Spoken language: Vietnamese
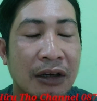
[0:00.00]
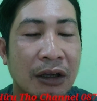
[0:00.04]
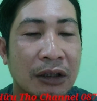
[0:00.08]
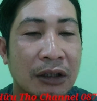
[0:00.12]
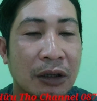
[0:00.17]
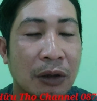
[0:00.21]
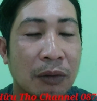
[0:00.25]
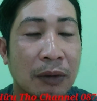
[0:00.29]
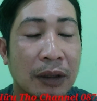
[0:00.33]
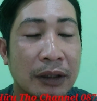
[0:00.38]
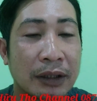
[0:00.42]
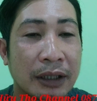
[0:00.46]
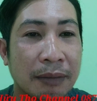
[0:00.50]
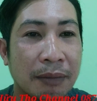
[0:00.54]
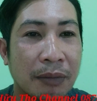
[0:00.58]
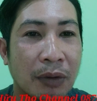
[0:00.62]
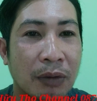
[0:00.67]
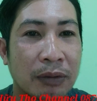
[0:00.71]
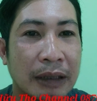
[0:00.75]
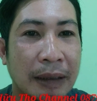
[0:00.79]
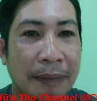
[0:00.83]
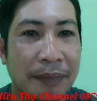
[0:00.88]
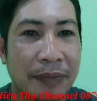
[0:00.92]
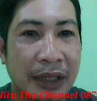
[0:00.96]
nói chung là chích
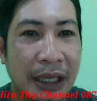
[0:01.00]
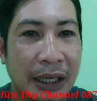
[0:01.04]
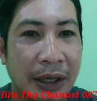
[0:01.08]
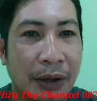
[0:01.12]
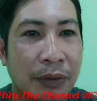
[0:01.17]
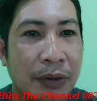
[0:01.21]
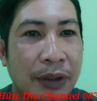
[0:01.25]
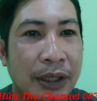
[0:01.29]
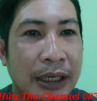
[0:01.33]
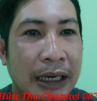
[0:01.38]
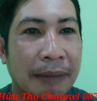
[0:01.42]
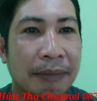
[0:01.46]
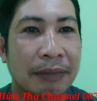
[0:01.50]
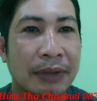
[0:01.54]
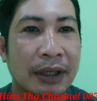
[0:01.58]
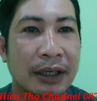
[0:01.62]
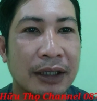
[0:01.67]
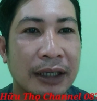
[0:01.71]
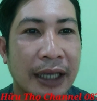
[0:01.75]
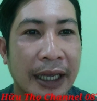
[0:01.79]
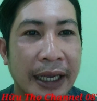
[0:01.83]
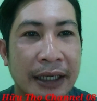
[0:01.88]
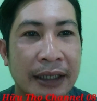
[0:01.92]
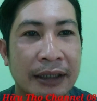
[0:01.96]
100 triệu đi làm
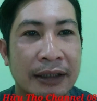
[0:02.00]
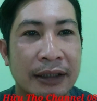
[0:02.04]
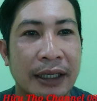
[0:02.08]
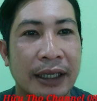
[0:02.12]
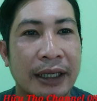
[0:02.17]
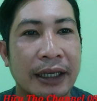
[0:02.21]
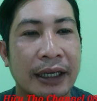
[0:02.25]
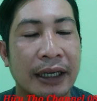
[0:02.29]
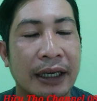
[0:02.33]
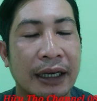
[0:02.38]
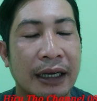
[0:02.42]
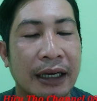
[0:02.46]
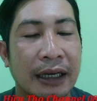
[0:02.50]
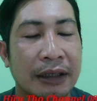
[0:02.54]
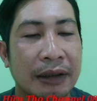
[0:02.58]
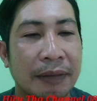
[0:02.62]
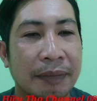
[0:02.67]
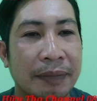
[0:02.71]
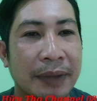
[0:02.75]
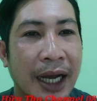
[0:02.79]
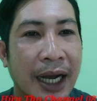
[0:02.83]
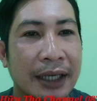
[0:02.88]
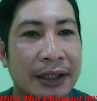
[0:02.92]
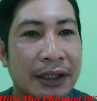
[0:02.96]
từ thiện thì ờ,
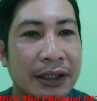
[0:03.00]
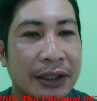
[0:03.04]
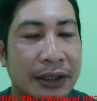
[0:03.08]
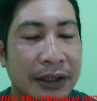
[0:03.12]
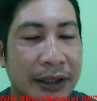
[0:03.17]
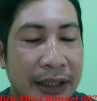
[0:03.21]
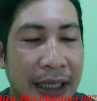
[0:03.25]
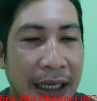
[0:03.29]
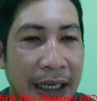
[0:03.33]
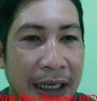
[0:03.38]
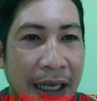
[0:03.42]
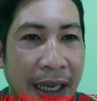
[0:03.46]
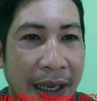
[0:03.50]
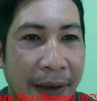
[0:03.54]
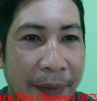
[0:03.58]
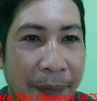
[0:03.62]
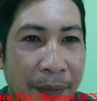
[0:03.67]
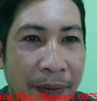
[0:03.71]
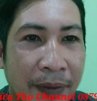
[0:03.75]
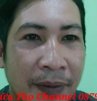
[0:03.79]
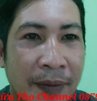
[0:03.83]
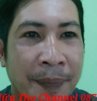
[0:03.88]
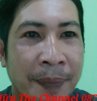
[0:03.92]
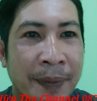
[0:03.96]
giúp đỡ cho người dân
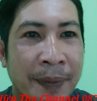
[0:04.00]
nghèo